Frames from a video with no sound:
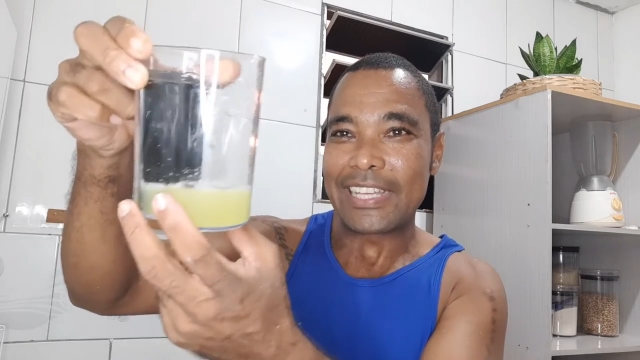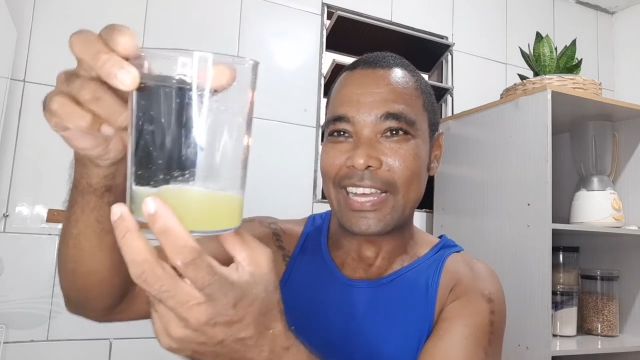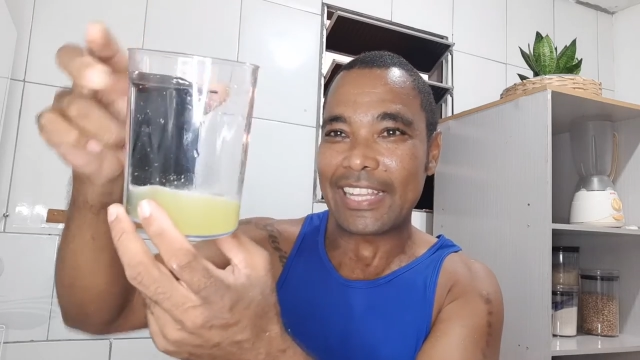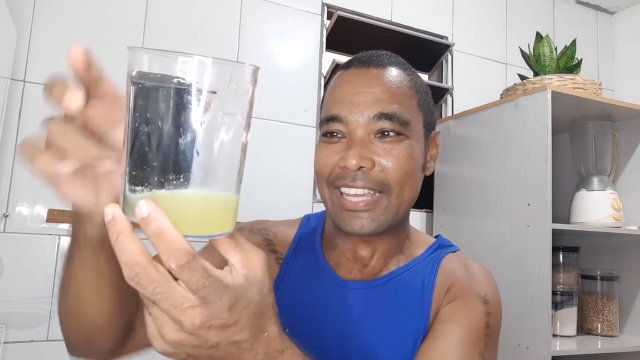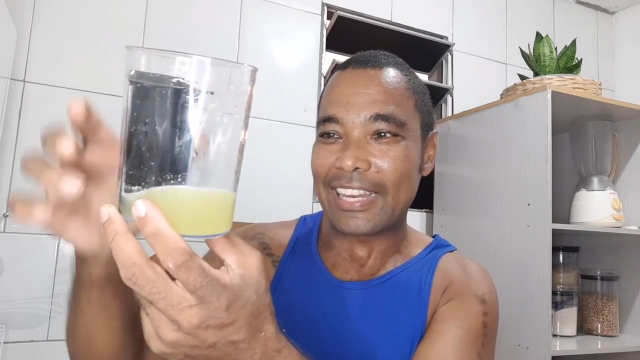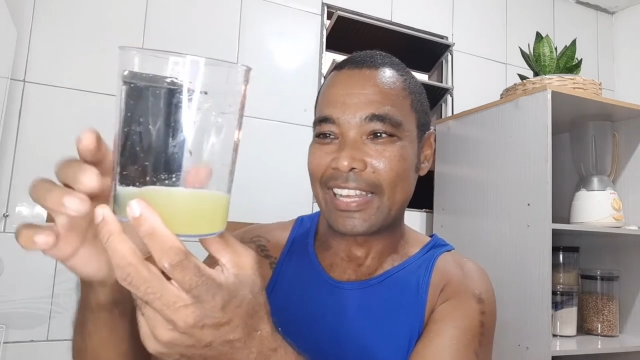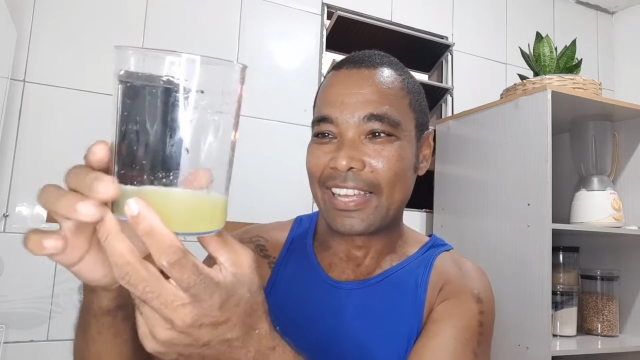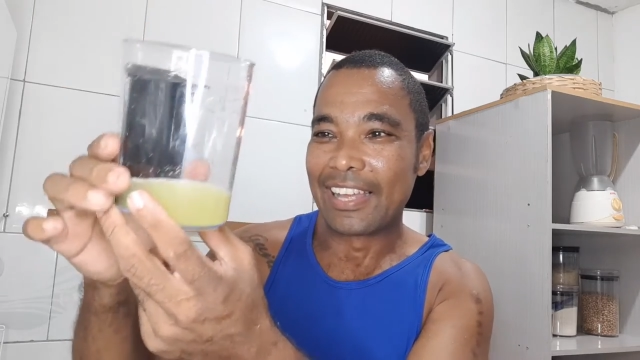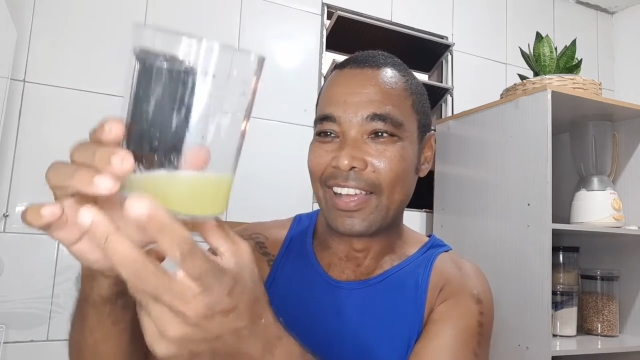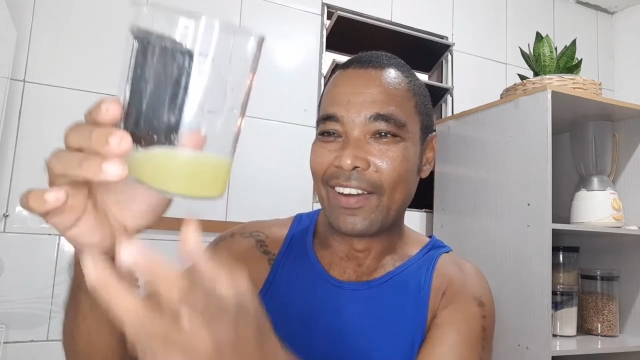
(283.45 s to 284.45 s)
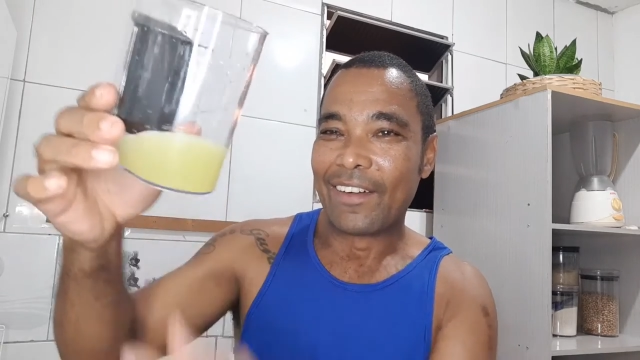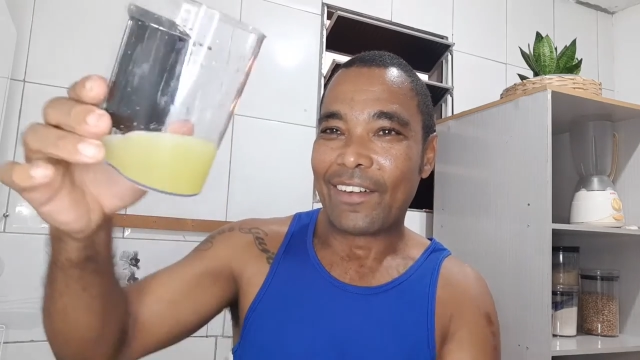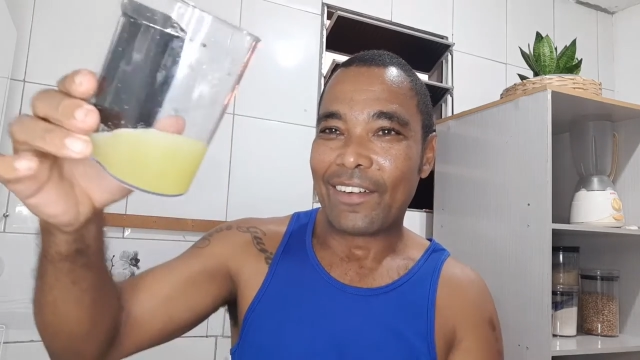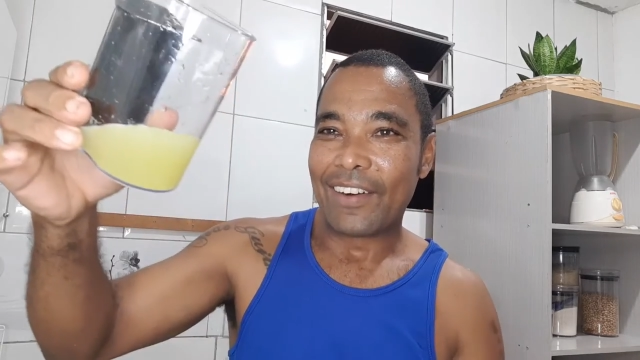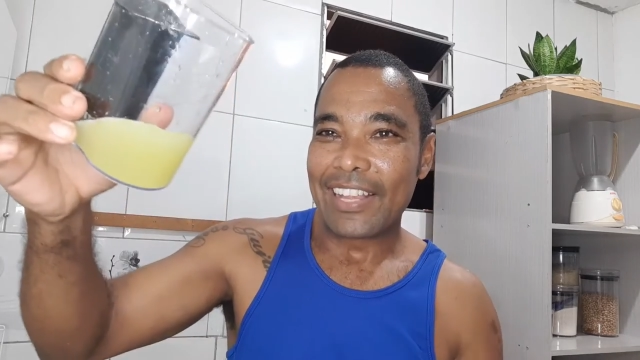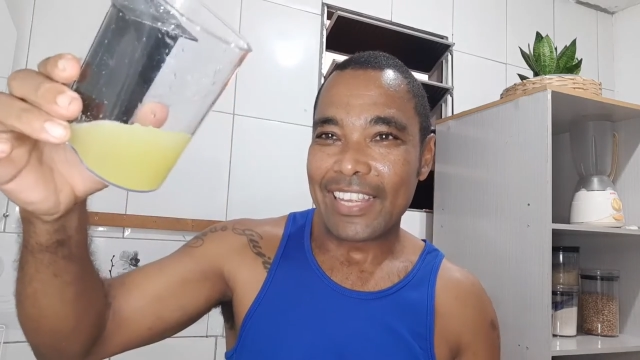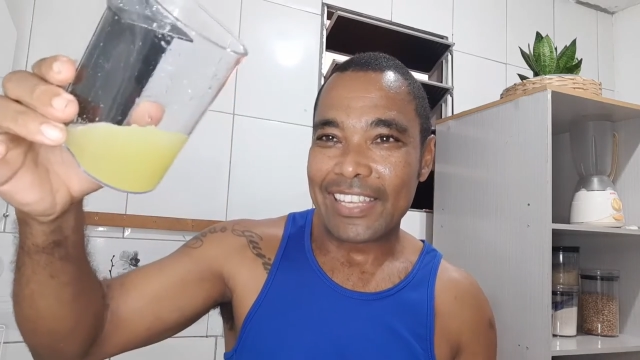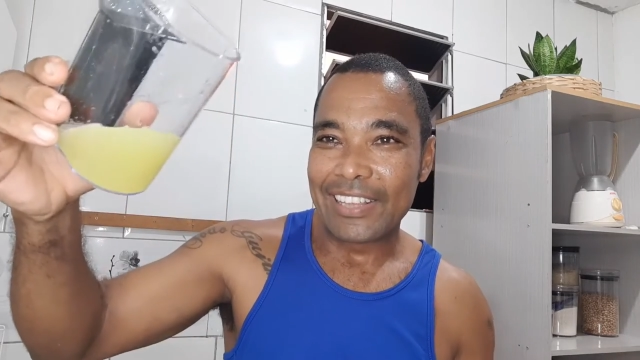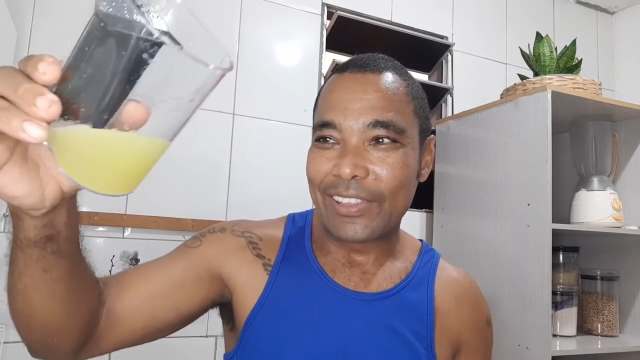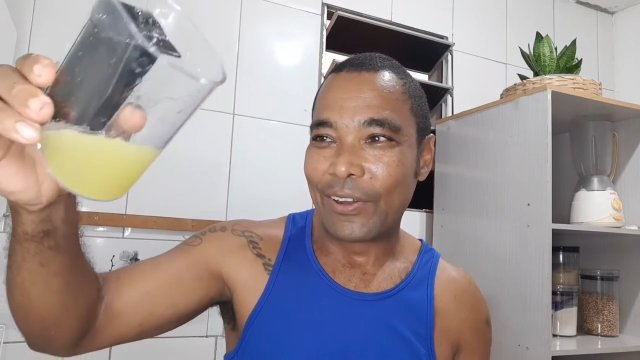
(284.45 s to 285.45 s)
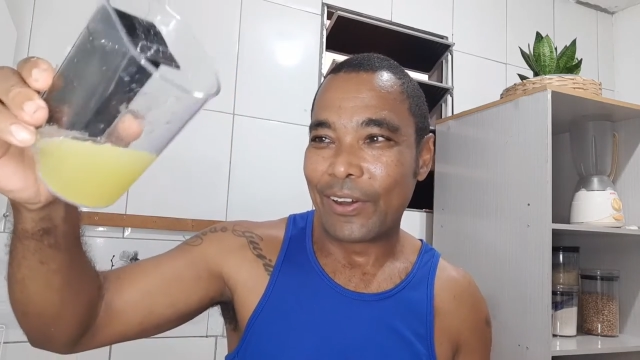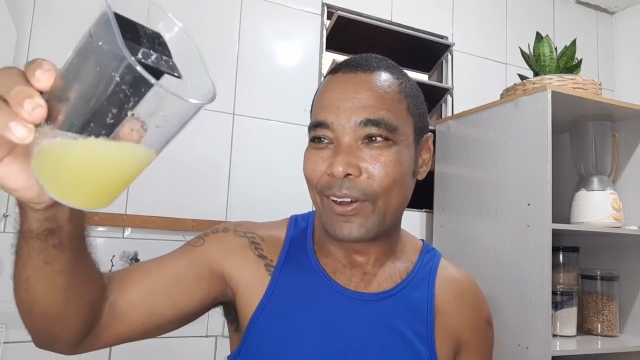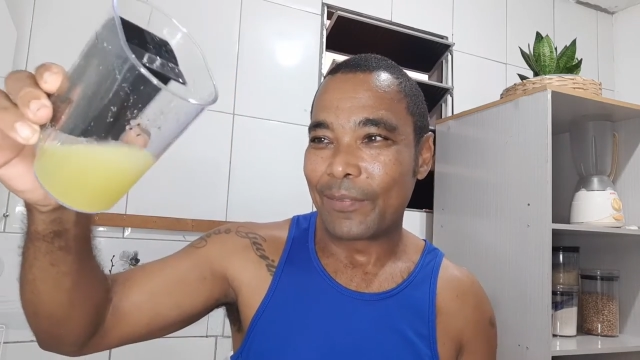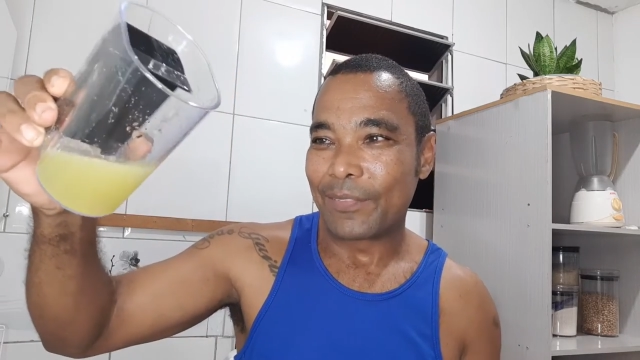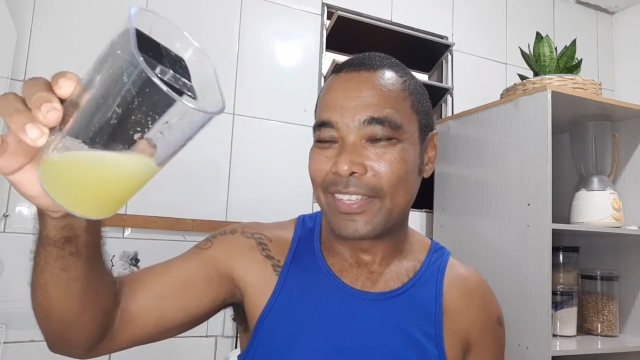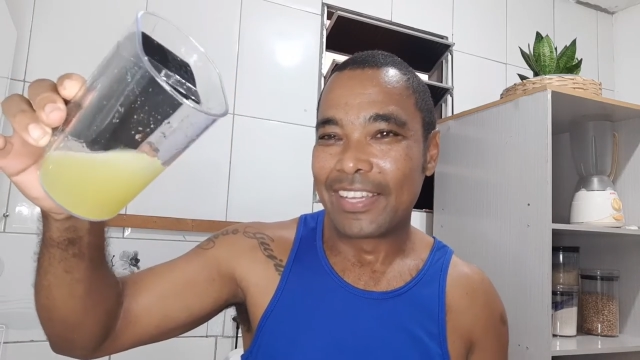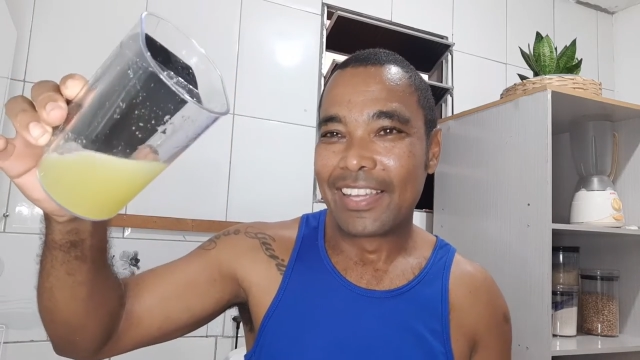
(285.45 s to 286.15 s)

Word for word: galera. Olha que top!